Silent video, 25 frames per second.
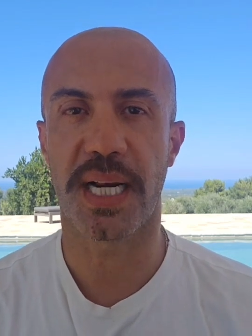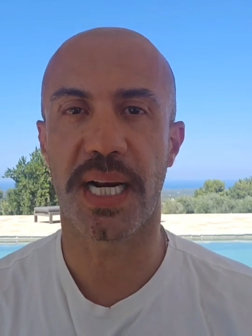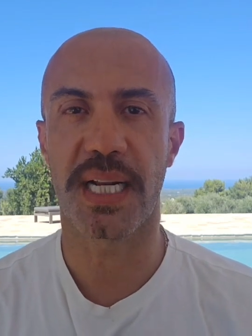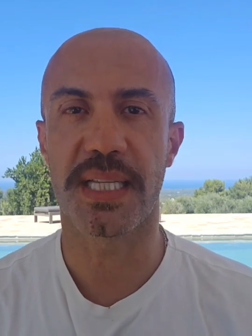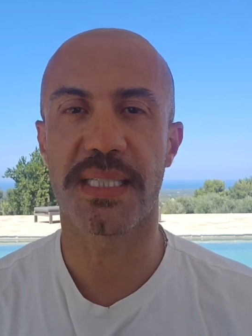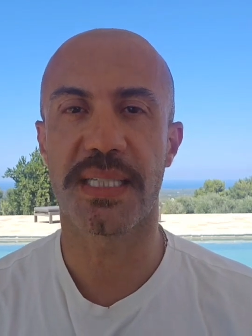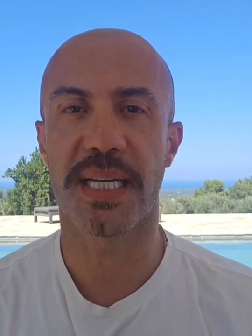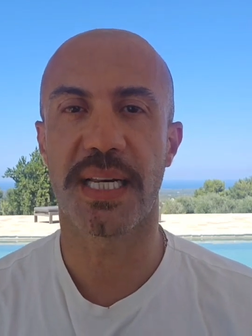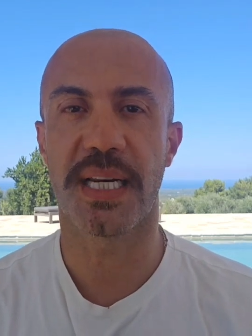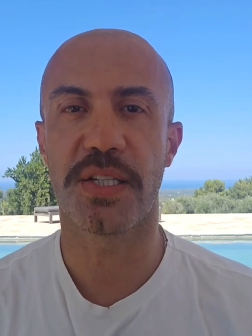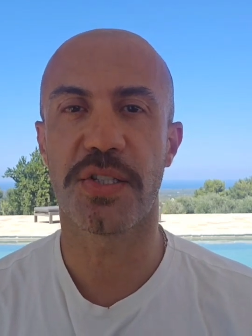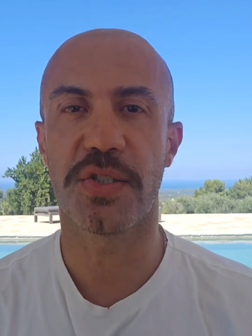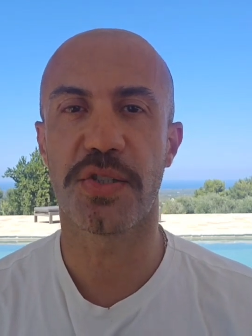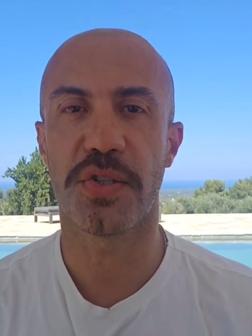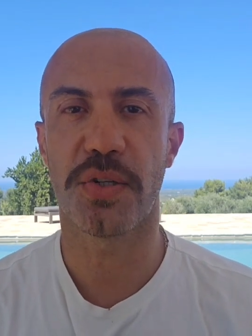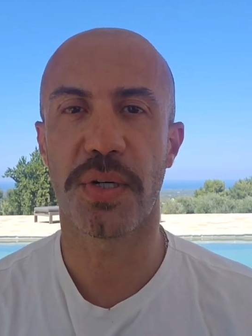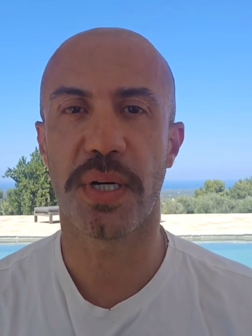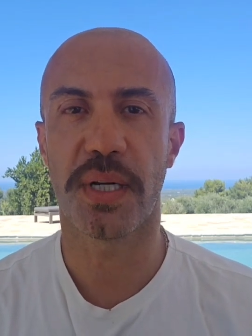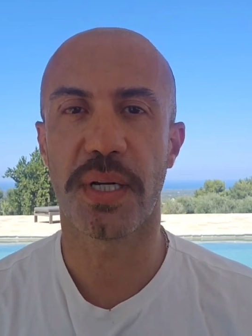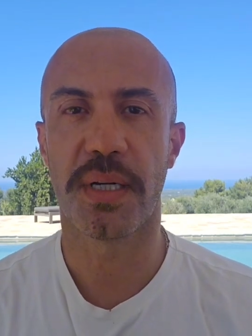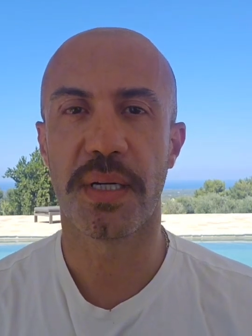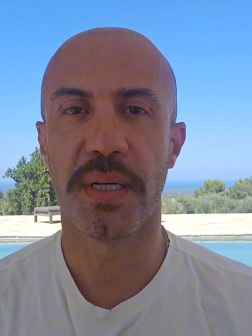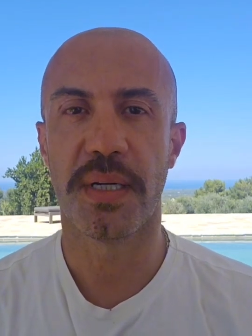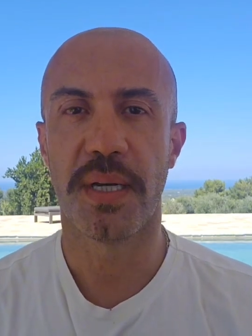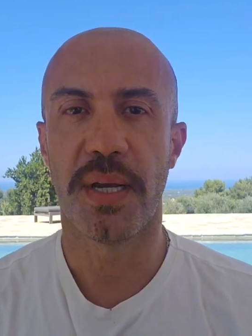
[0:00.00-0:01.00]
Grazie
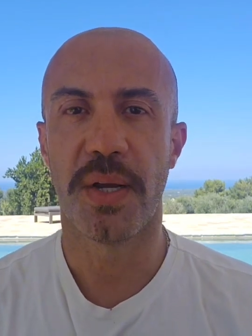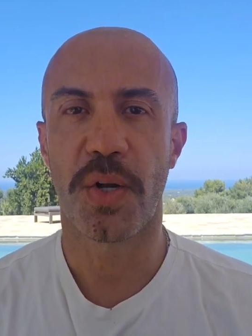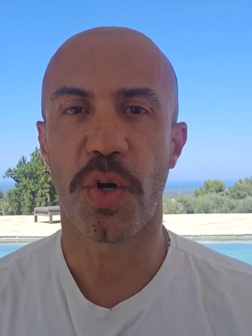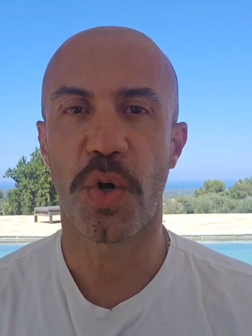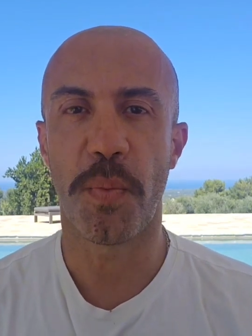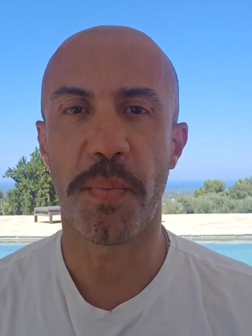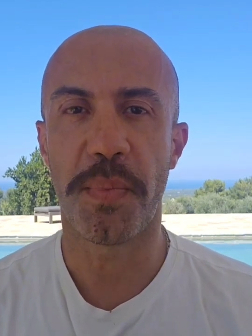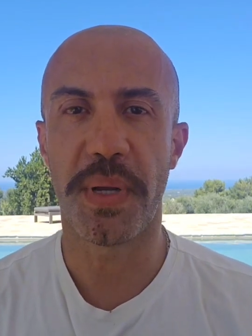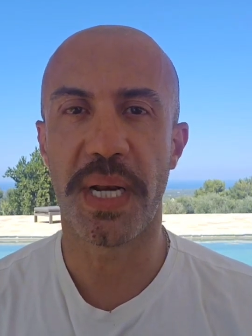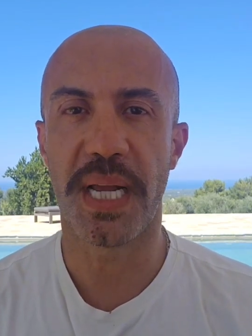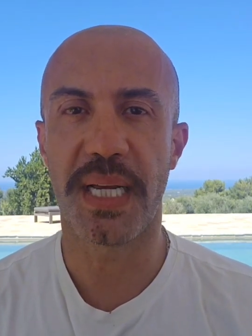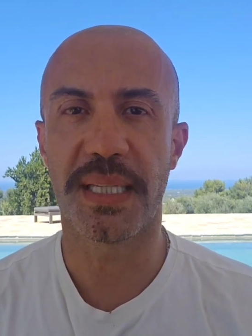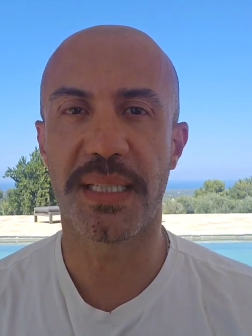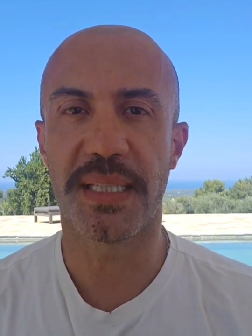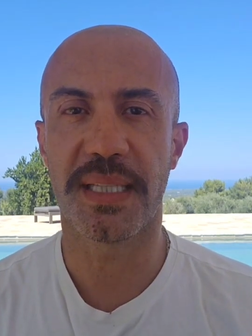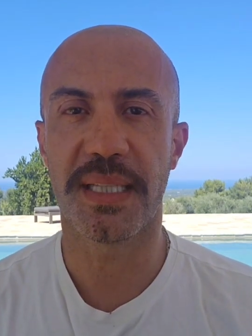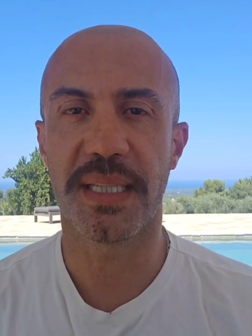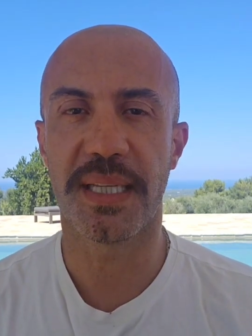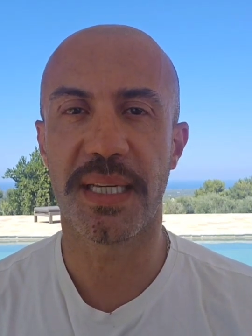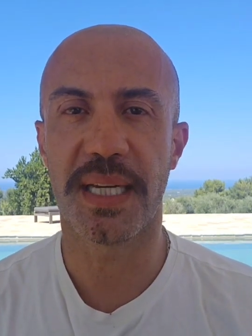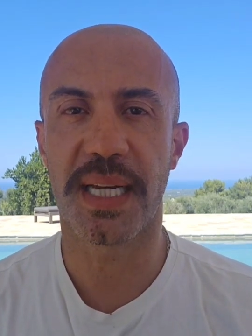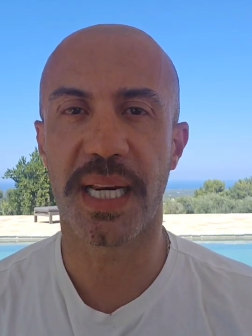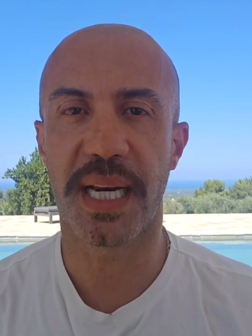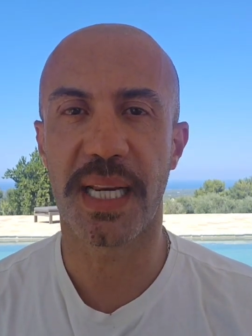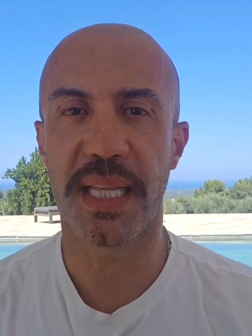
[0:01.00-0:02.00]
all'azione combinata
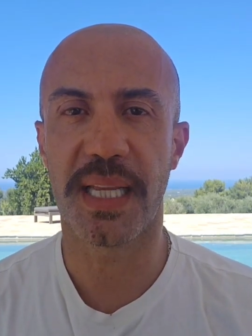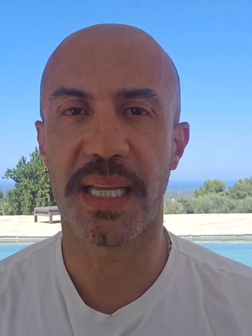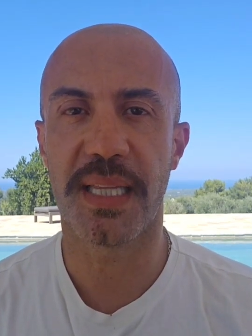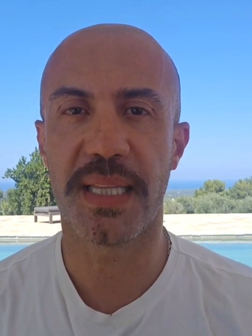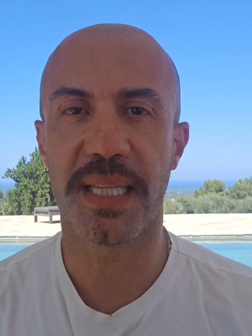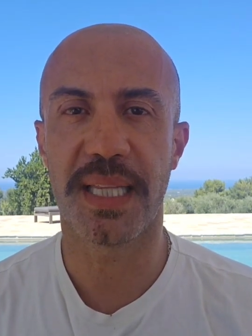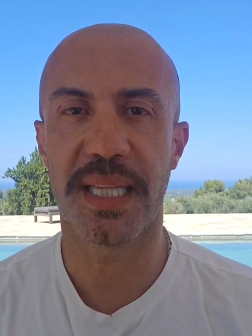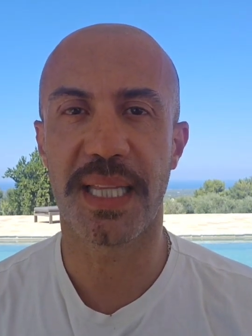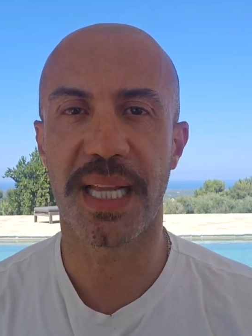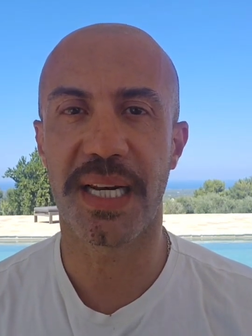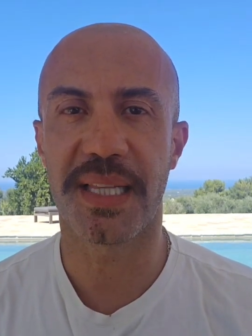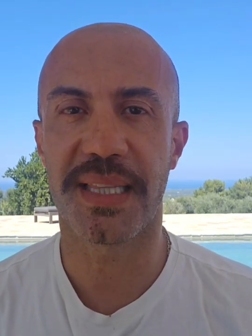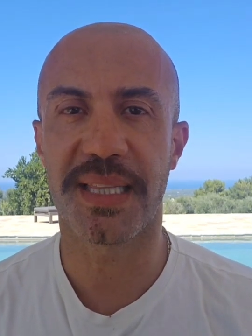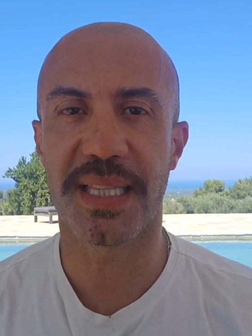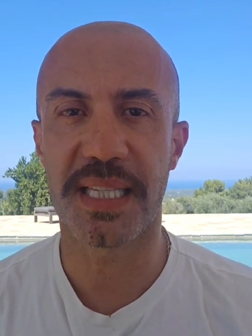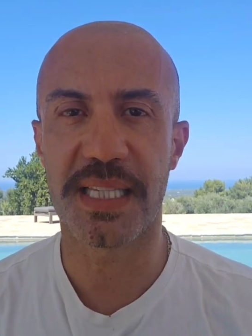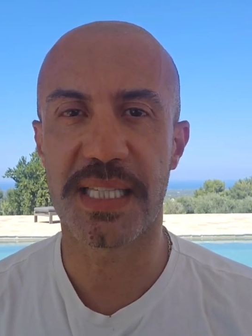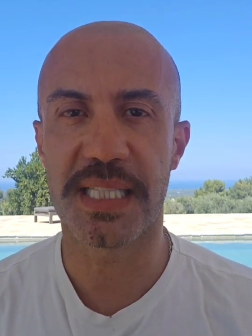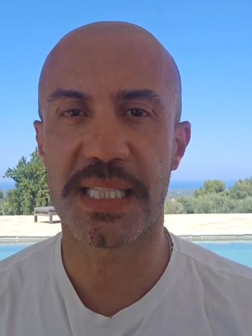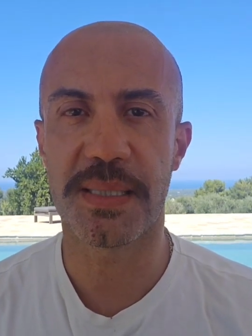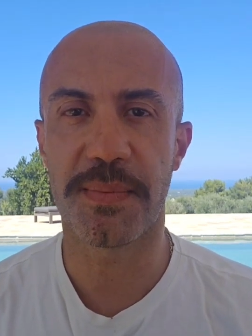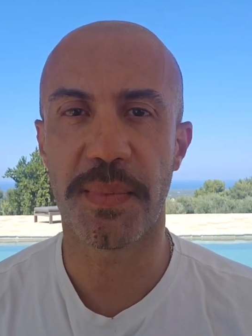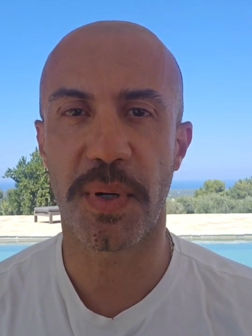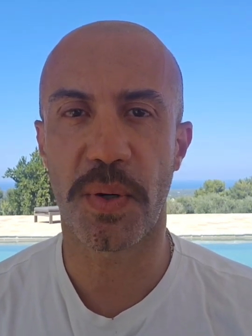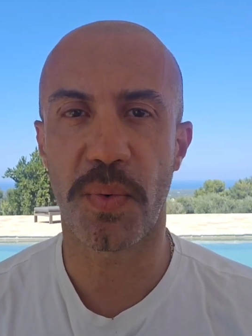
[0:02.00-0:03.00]
di ingredienti ad
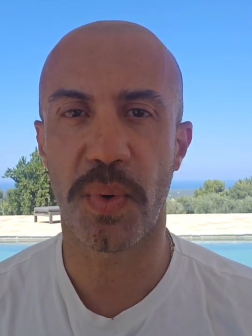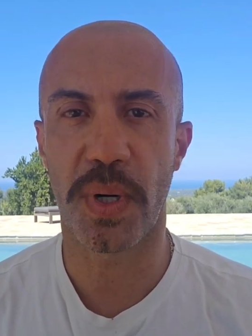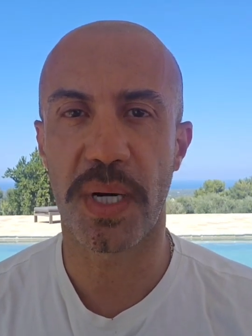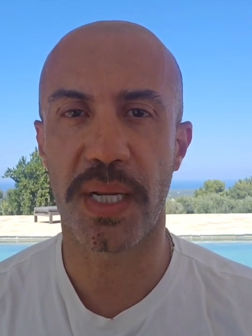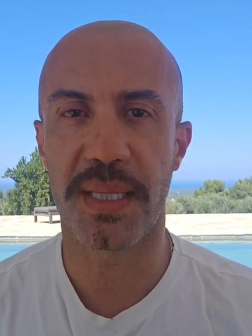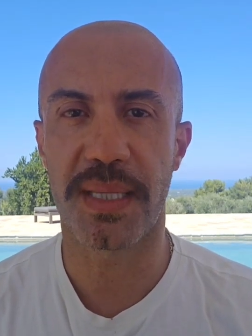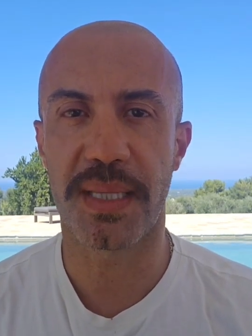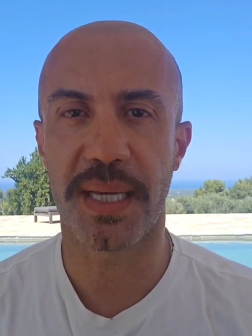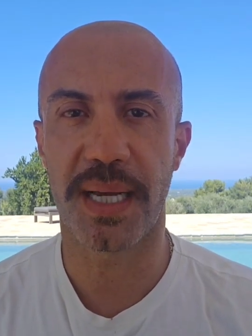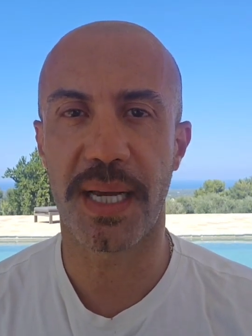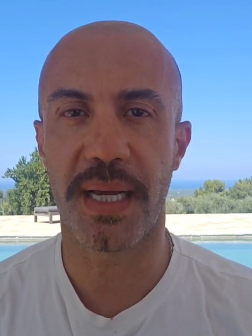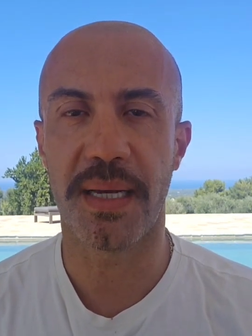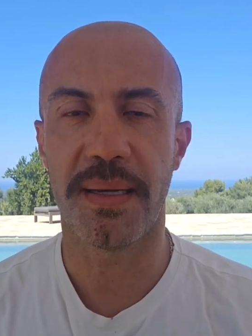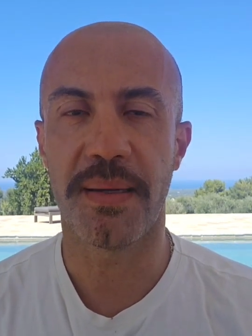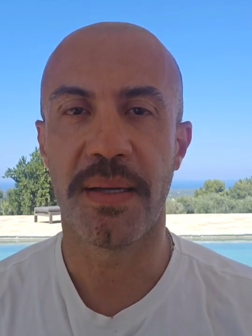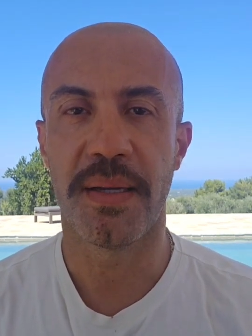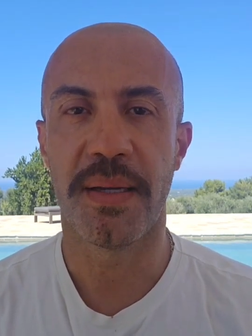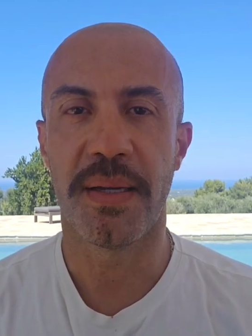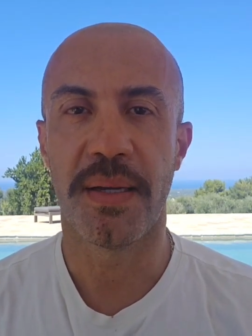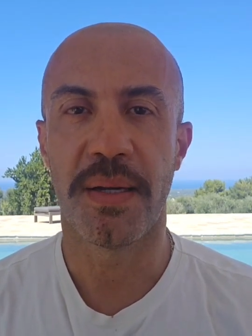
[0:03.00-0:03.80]
altissima qualità,